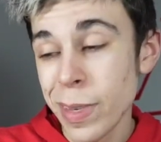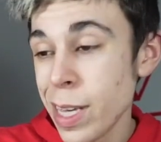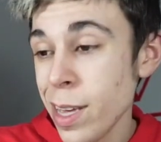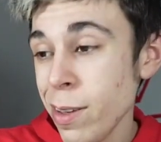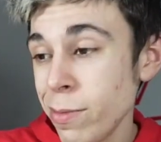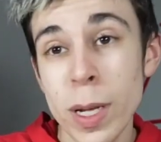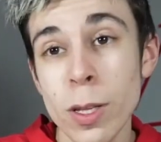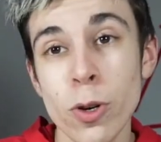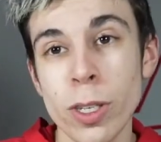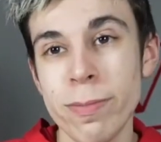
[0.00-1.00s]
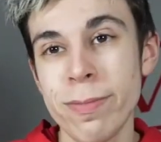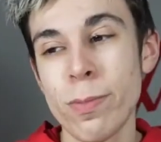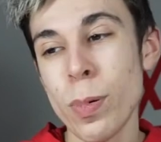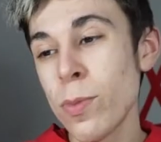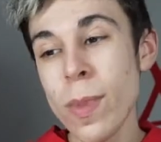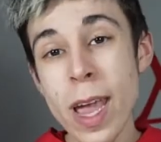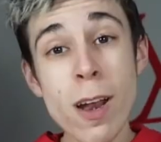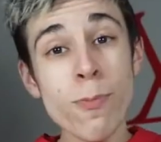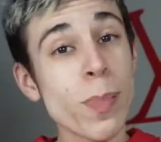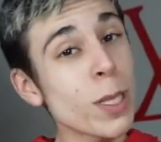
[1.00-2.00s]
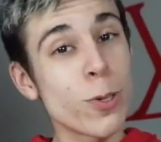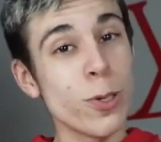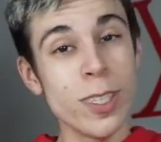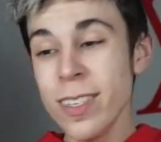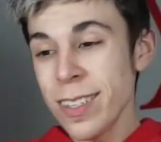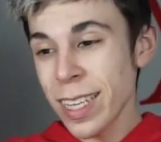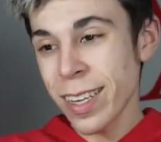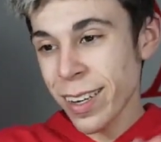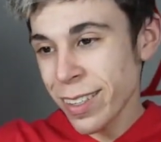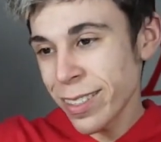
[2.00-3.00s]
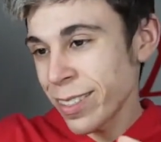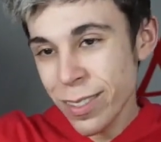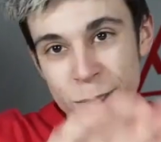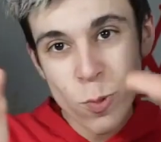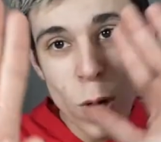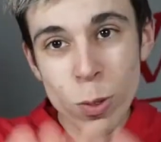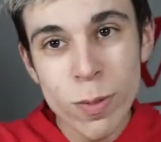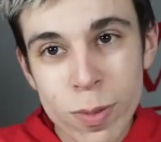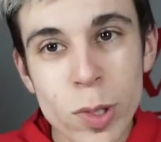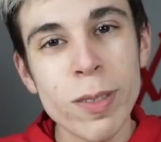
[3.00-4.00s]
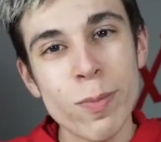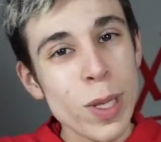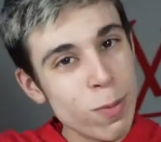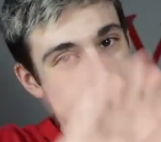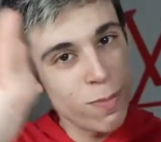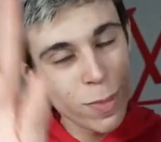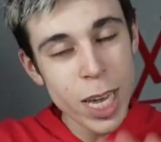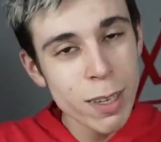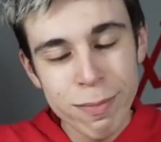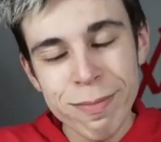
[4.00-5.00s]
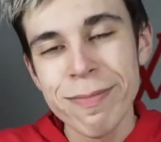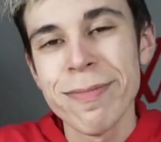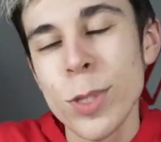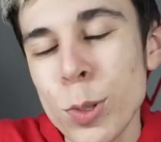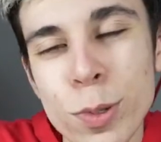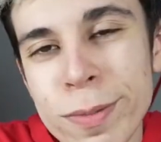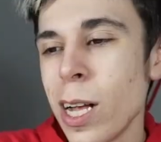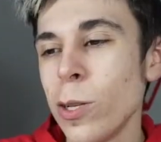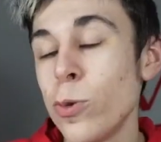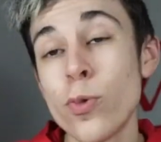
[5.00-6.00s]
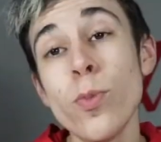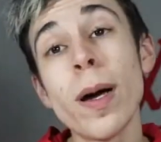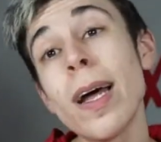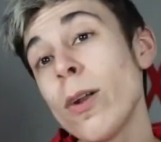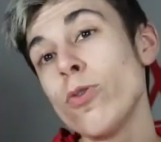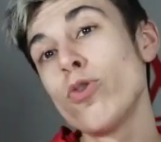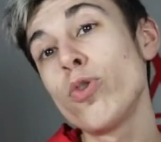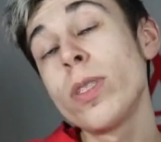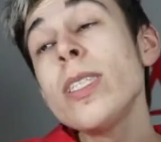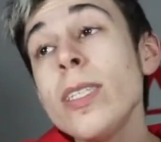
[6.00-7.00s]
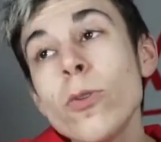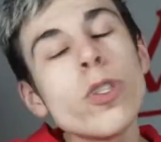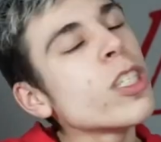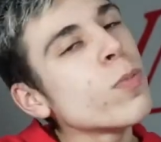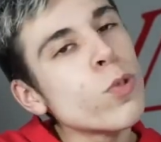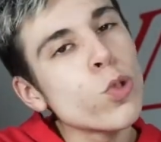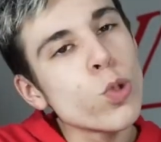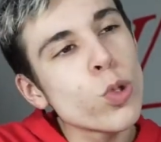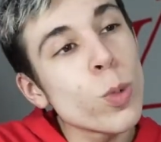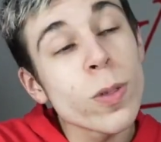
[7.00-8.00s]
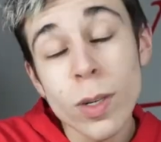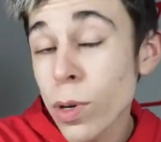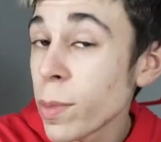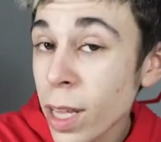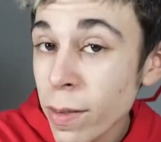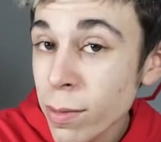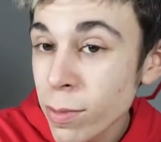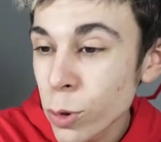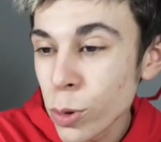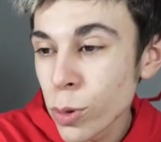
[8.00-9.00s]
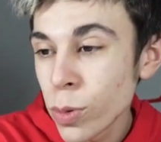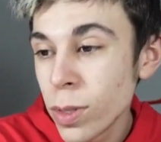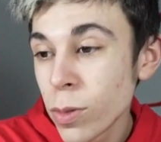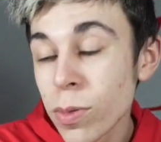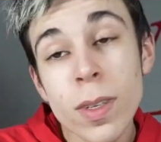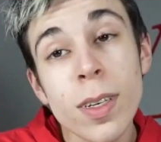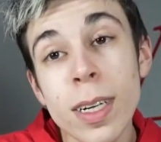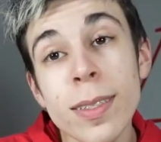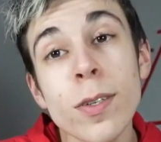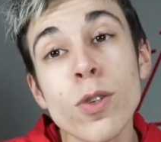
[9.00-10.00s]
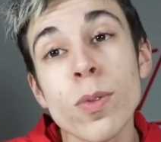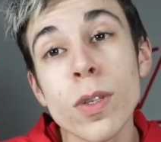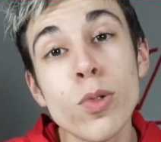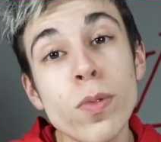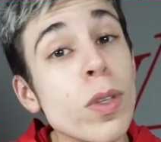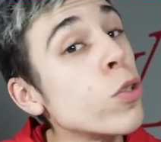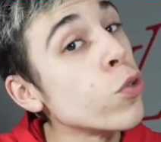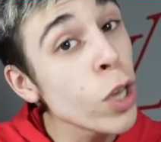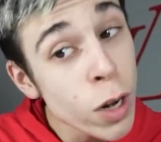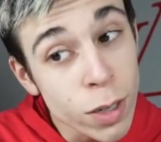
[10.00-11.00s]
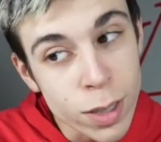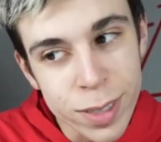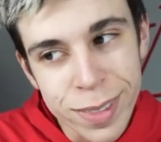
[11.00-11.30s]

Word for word: Et pas de colis. Pas de mail, pas de colis, nada, voilà, euh, tu vois, pas de rien du tout. Du coup, bah là, le jeudi, logiquement, je commence à pas m'énerver. Je lui dis, écoutez, là, ça commence à être du foutage de gueule.